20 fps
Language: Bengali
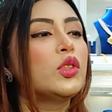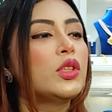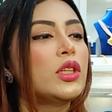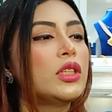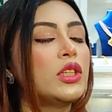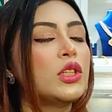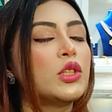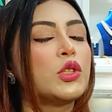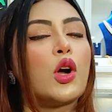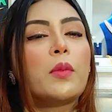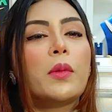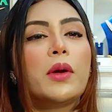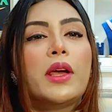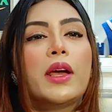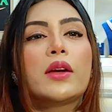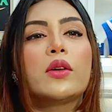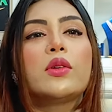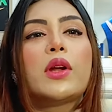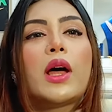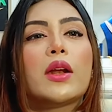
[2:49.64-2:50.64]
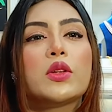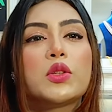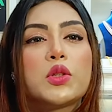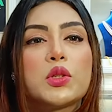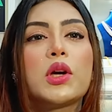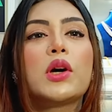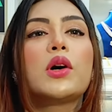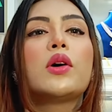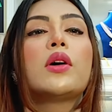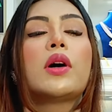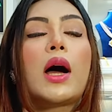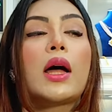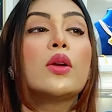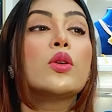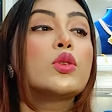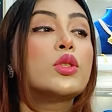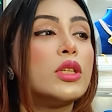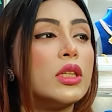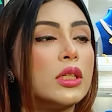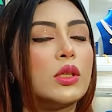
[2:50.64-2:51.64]
তো দেখছি সবাই এখন আলোচনা
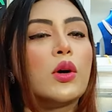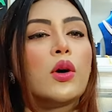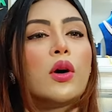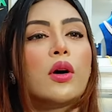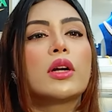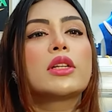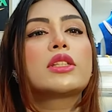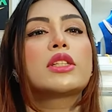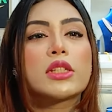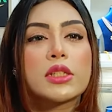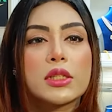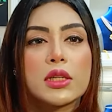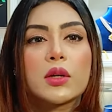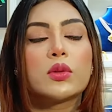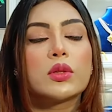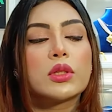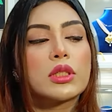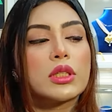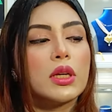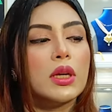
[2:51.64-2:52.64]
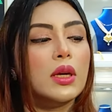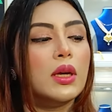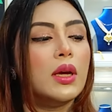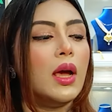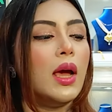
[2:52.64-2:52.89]
আলোচিত হওয়ার চেষ্টা করছে